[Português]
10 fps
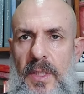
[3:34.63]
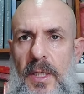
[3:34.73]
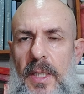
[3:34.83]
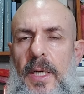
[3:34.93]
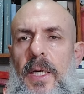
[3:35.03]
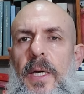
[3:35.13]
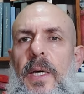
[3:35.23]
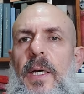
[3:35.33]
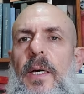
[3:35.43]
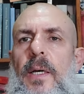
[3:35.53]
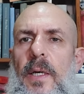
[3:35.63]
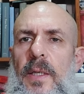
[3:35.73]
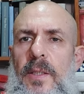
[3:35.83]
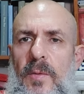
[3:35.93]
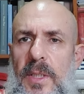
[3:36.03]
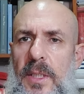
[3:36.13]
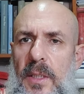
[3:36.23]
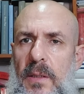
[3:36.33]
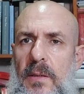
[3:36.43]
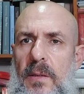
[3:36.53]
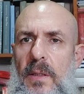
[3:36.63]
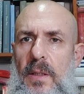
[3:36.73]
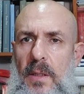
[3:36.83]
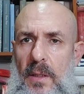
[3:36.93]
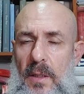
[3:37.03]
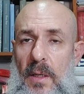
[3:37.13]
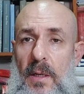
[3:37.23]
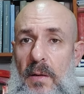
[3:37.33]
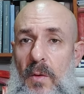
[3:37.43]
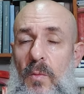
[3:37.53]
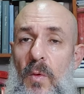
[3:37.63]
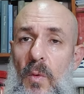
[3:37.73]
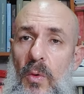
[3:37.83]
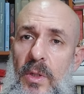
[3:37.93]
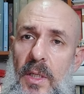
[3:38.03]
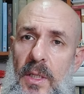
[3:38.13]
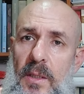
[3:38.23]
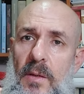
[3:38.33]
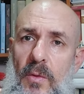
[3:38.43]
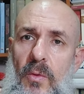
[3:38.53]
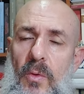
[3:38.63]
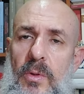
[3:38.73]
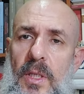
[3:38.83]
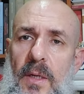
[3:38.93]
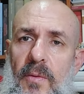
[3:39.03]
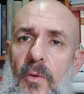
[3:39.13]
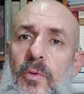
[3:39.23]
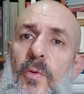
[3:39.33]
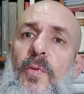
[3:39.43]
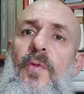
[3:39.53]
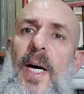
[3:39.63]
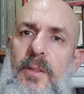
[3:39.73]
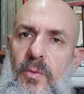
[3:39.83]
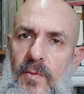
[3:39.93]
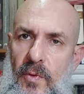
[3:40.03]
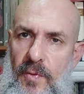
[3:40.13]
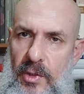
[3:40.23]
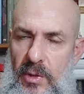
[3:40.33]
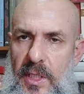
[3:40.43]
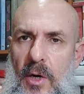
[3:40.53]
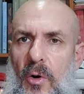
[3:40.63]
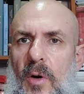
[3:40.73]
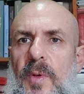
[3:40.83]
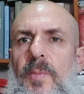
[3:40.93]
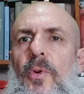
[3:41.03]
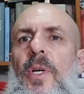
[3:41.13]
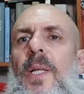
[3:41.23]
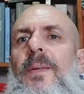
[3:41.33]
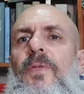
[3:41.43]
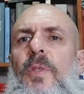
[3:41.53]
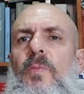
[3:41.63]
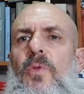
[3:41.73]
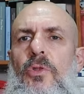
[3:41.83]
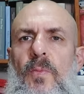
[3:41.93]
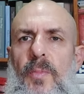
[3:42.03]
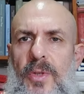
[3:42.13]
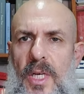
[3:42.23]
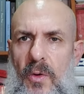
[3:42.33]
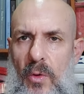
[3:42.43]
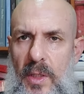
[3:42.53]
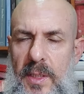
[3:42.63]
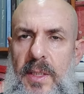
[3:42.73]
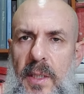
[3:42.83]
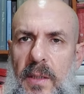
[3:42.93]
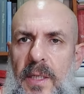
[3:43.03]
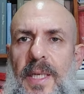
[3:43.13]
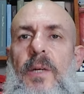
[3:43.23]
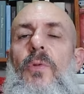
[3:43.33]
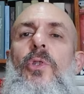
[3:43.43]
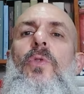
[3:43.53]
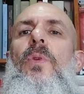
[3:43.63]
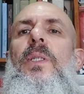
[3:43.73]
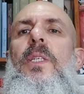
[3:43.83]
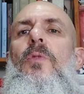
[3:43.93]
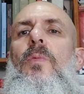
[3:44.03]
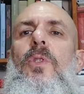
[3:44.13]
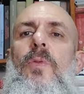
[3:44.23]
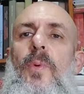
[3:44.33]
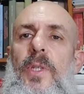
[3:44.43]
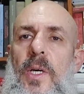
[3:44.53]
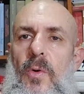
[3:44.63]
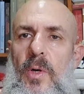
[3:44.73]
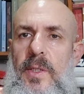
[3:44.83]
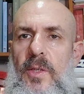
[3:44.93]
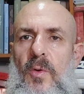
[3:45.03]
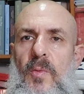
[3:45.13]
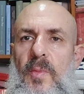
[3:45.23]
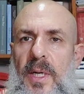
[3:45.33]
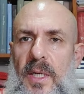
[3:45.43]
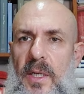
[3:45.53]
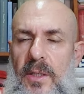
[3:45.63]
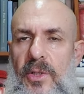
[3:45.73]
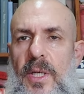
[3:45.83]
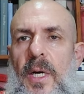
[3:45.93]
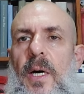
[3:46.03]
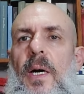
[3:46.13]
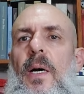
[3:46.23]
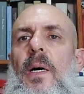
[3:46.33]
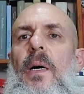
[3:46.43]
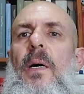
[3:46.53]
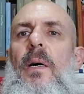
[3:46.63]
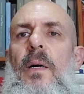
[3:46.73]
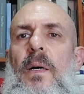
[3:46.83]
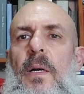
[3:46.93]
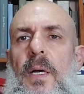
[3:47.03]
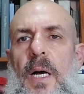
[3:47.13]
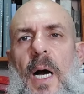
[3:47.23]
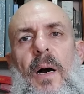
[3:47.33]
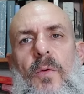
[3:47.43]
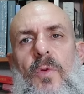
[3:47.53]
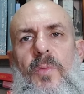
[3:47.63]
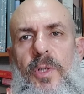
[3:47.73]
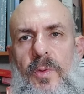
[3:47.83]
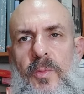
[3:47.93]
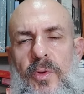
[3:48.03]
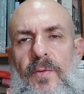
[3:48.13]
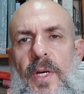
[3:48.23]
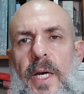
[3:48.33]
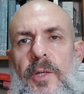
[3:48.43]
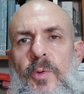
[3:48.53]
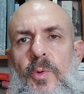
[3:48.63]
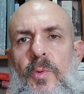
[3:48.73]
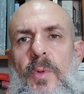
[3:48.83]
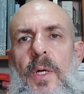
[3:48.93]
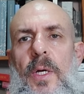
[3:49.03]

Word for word: É, então, assim, outra, outra, outro fato envolvendo essa obra, porque ela foi muito poderosa e ela continua sendo muito poderosa como uma crítica à ao comunismo soviético